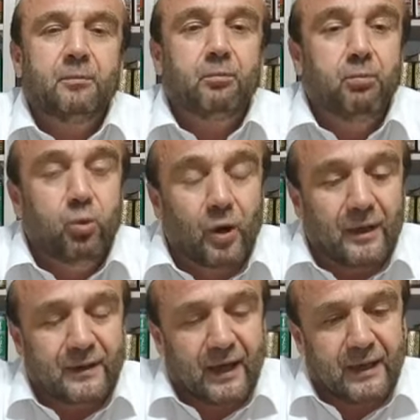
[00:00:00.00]

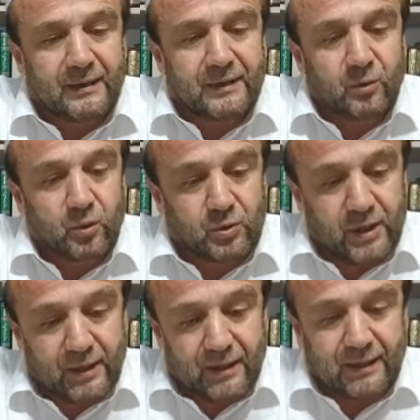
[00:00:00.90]
Burada
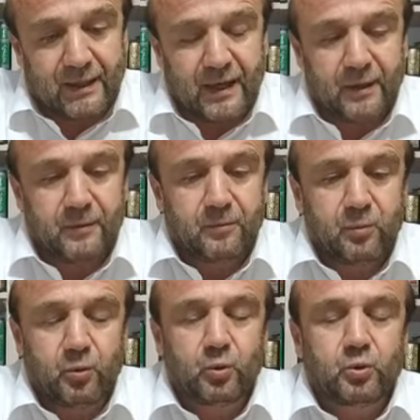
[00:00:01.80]
özellikle
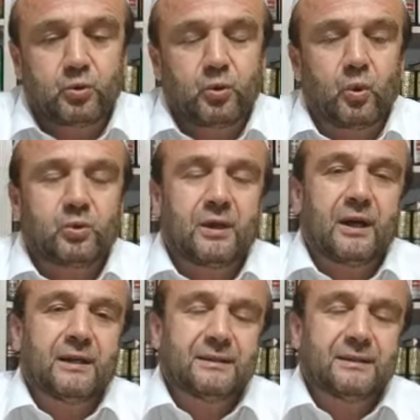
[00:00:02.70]
bu üç nokta